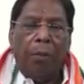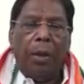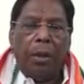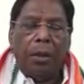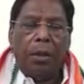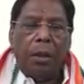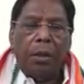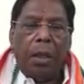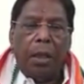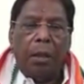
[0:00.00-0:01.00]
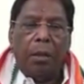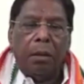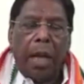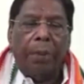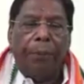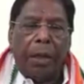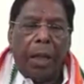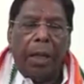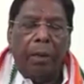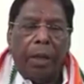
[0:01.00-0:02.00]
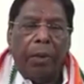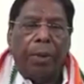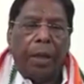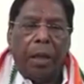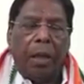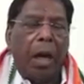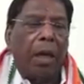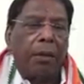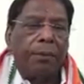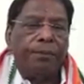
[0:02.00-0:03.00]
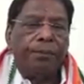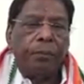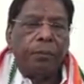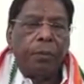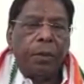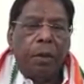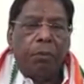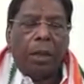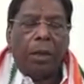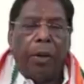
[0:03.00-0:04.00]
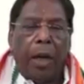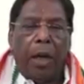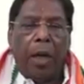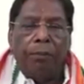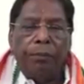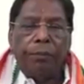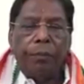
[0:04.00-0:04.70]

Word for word: அவர் அந்த தனிப்பட்ட அறையில் வைக்கப்பட்டிருக்கிறார் மற்றவர்கள் எல்லாம்